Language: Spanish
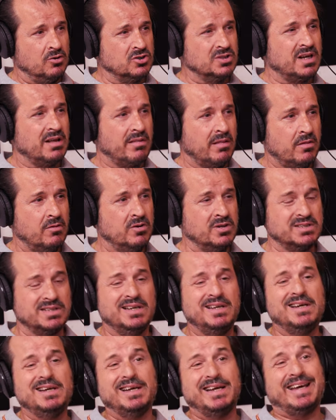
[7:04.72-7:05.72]
los cazadores
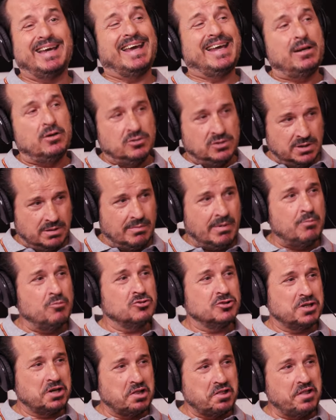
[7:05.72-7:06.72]
que nos
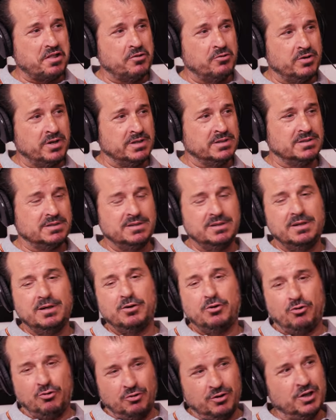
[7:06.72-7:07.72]
llamamos cazadores,
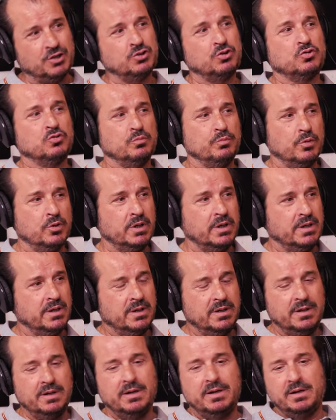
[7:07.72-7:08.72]
con lo que eso supone,
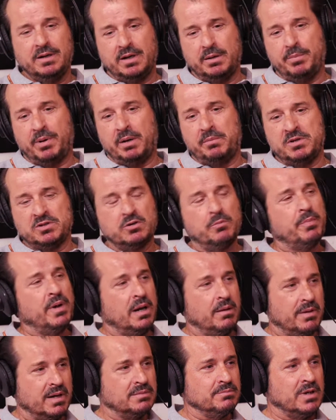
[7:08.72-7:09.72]
que para mí son
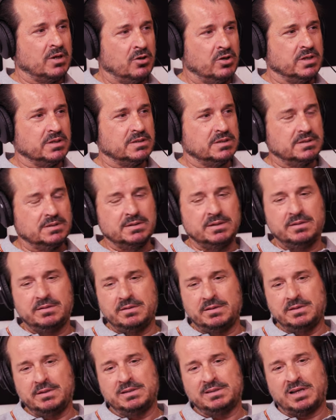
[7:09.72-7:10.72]
palabras mayores. Es
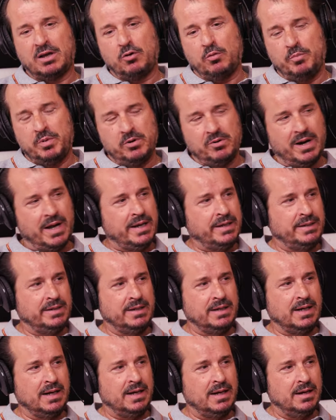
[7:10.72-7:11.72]
decir, tienes que cumplir una
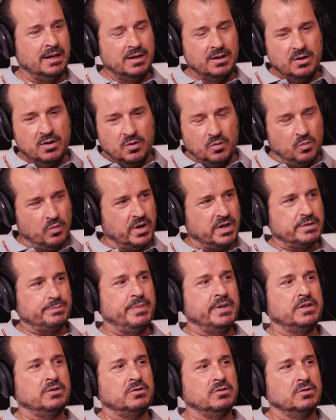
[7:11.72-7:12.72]
ética, un
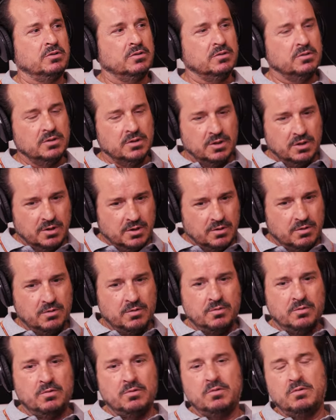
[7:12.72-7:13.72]
respeto,
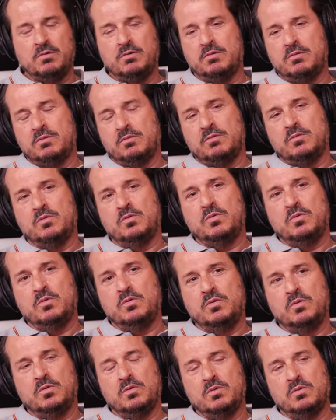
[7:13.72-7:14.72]

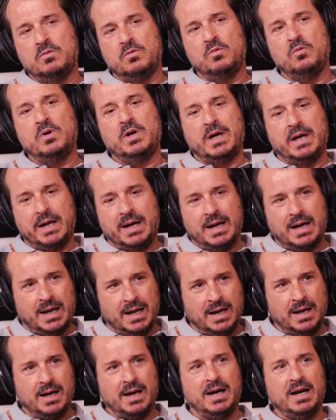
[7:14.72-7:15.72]
un, querer
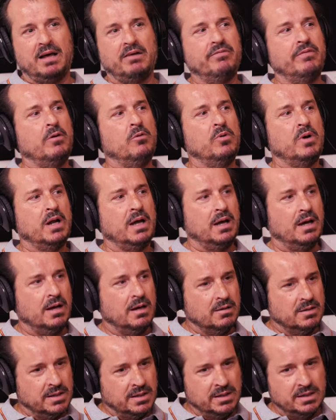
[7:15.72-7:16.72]
a, la fauna,
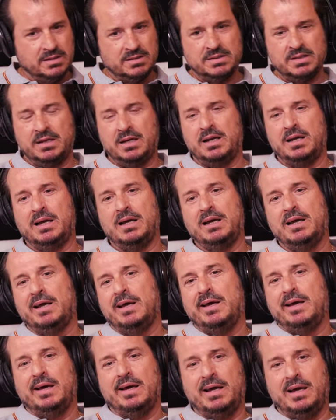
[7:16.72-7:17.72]
eh, ser
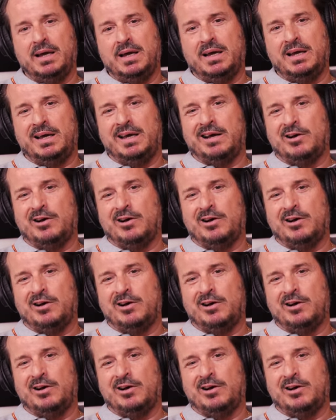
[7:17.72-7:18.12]
eh,